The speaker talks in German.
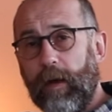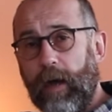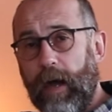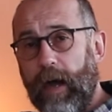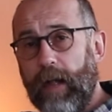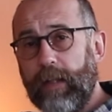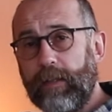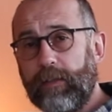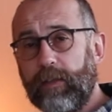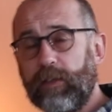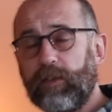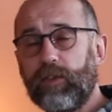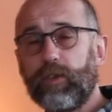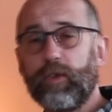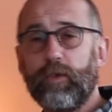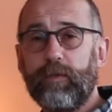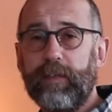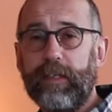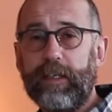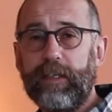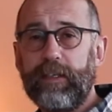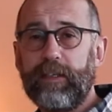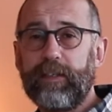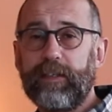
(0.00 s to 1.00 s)
haltet so
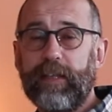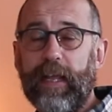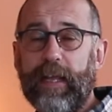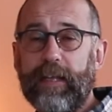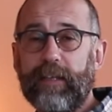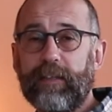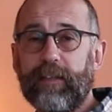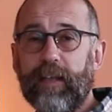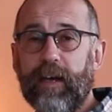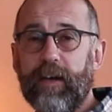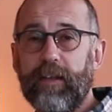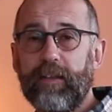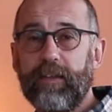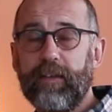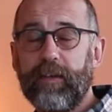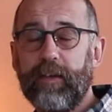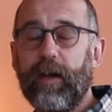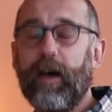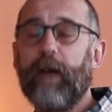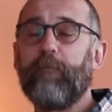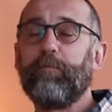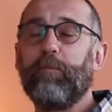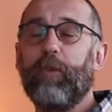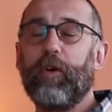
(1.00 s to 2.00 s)
wie ich, denkt dran,
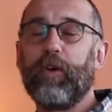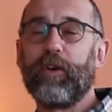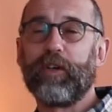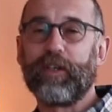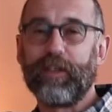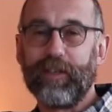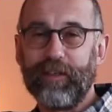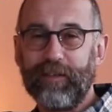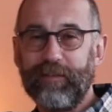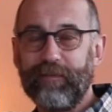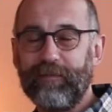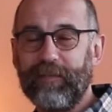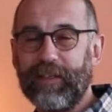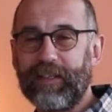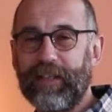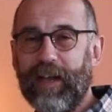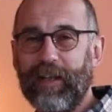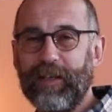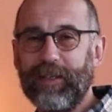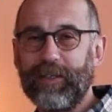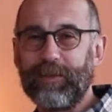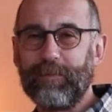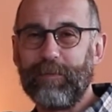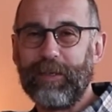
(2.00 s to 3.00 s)
ab morgen wird
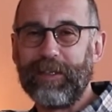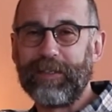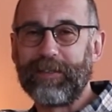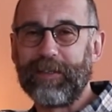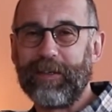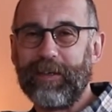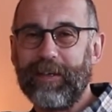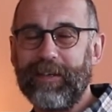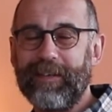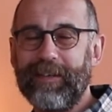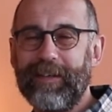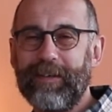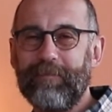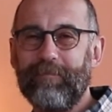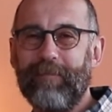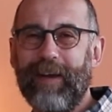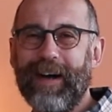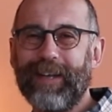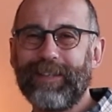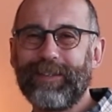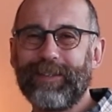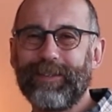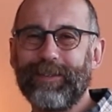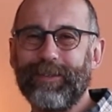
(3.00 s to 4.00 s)
alles besser.
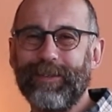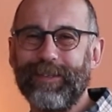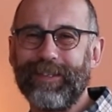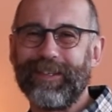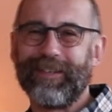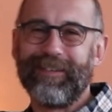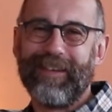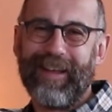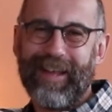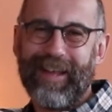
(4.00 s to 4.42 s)
Macht's gut.